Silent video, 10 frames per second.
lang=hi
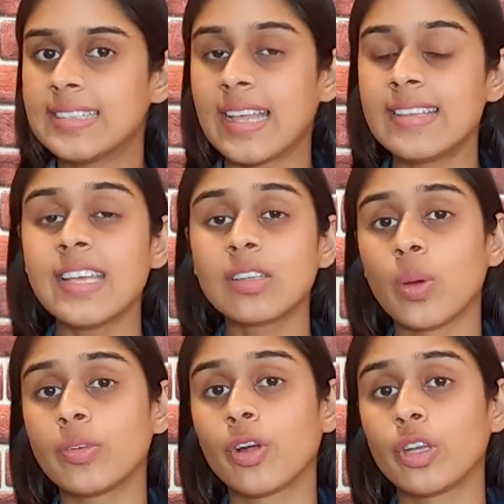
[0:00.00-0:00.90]
सेंसेक्स
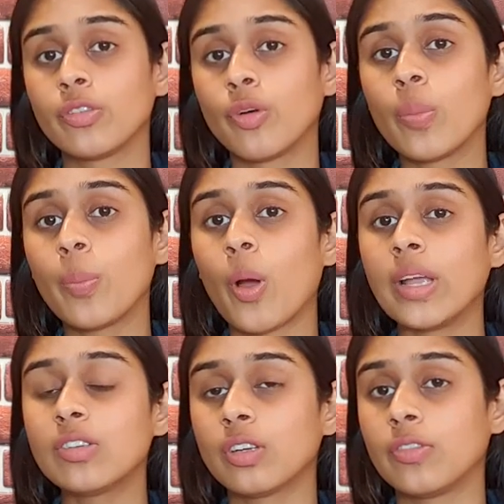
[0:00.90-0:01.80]
144
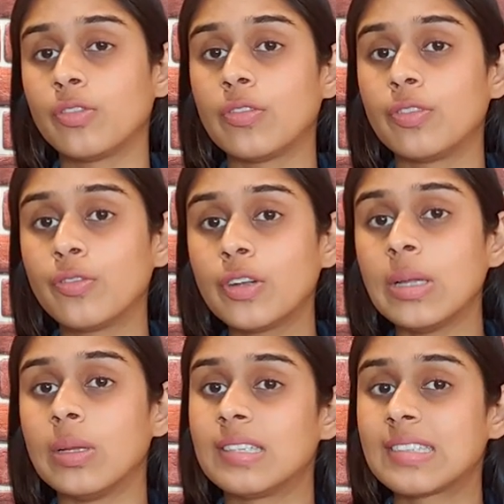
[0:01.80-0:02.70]
पॉइंट्स और निफ्टी
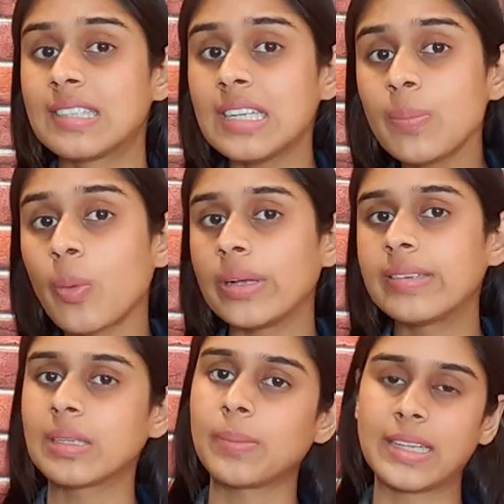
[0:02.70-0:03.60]
50 16
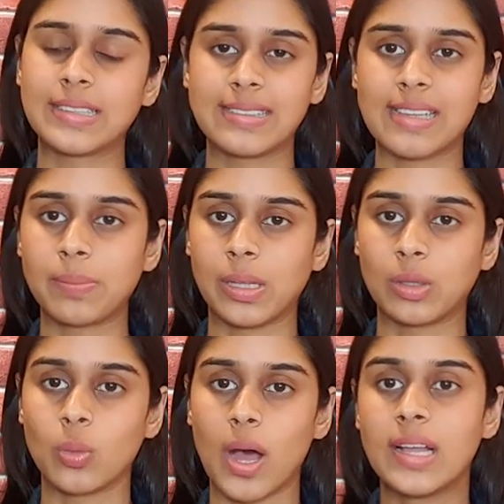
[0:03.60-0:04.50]
पॉइंट्स की बढ़त के साथ
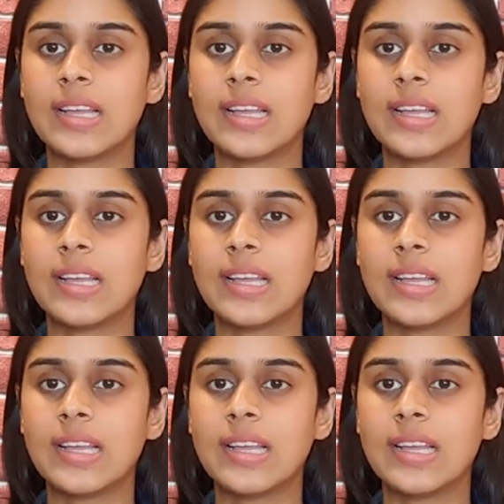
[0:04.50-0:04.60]
बंद हुआ